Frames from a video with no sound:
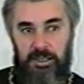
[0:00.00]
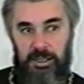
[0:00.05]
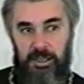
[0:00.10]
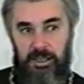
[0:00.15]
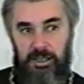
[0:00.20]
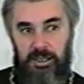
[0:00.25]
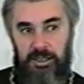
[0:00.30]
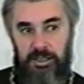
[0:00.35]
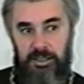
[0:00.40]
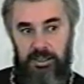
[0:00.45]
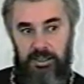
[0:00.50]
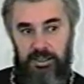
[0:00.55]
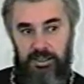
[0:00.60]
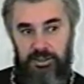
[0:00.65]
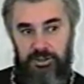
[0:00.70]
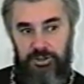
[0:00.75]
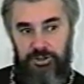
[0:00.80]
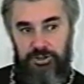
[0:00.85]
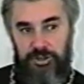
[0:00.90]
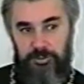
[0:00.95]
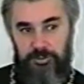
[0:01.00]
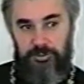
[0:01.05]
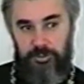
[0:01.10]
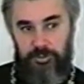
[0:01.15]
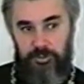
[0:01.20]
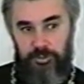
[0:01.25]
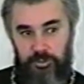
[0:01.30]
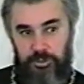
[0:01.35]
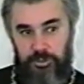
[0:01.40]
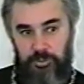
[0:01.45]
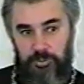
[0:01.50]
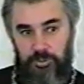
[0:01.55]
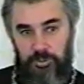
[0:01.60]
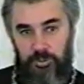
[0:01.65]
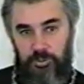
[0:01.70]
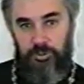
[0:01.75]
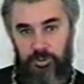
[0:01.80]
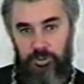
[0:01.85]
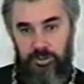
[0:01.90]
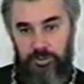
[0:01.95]
А когда человек приходит к
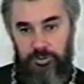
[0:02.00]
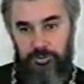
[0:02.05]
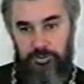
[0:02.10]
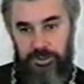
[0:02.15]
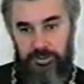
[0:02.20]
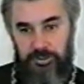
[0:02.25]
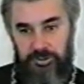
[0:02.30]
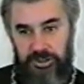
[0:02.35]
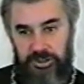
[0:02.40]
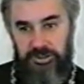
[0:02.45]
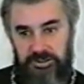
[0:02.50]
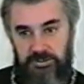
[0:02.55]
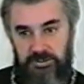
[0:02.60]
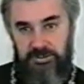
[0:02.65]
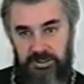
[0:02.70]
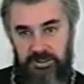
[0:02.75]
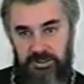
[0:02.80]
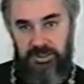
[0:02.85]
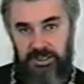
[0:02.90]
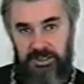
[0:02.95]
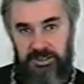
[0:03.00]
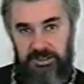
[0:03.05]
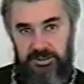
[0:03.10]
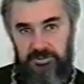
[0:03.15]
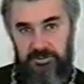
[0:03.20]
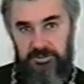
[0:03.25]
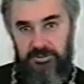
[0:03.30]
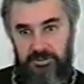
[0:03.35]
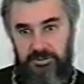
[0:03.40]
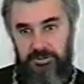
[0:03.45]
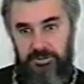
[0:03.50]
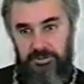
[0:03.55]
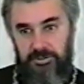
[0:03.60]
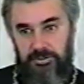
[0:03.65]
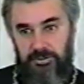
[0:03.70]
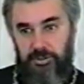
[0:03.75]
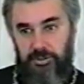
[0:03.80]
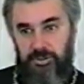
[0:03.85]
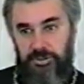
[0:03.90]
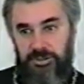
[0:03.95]
Богу, когда он приобщается святых таинств,
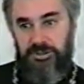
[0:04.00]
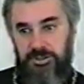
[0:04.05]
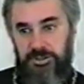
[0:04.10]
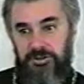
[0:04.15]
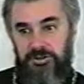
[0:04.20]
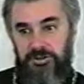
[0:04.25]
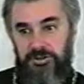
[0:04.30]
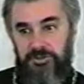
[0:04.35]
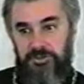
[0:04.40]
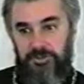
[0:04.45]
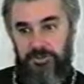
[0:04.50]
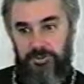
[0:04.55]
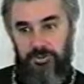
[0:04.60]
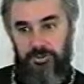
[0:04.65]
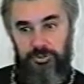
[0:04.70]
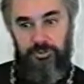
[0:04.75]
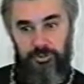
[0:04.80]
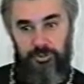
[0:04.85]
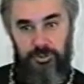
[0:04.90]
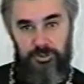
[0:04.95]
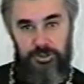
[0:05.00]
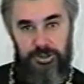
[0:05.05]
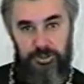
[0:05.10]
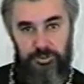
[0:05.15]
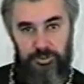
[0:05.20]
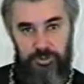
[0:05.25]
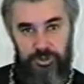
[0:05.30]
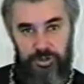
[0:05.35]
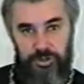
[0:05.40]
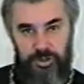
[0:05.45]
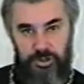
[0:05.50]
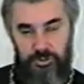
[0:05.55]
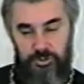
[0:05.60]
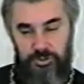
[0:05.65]
то здесь он получает утешение.